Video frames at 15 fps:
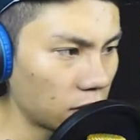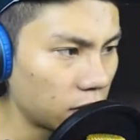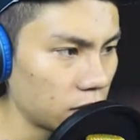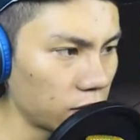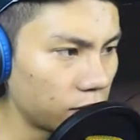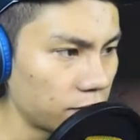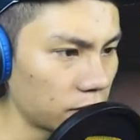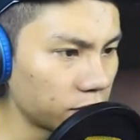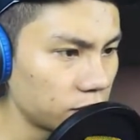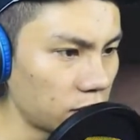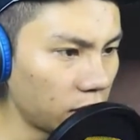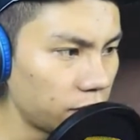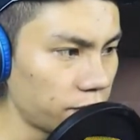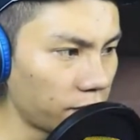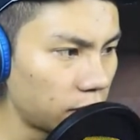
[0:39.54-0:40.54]
Aku masuk
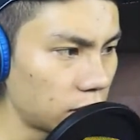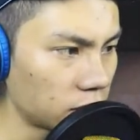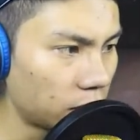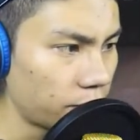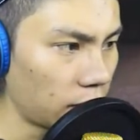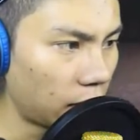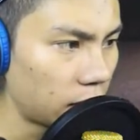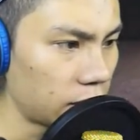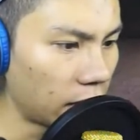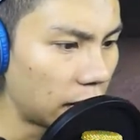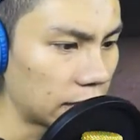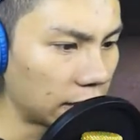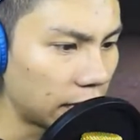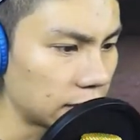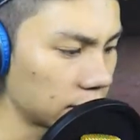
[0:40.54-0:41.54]
lift dan sampailah di
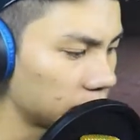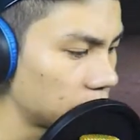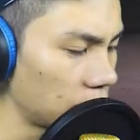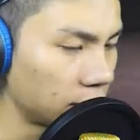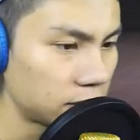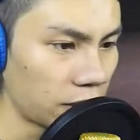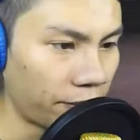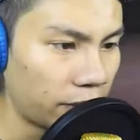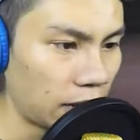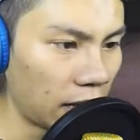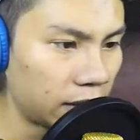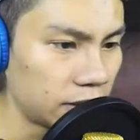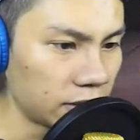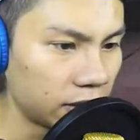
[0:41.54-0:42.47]
atas dan sampailah di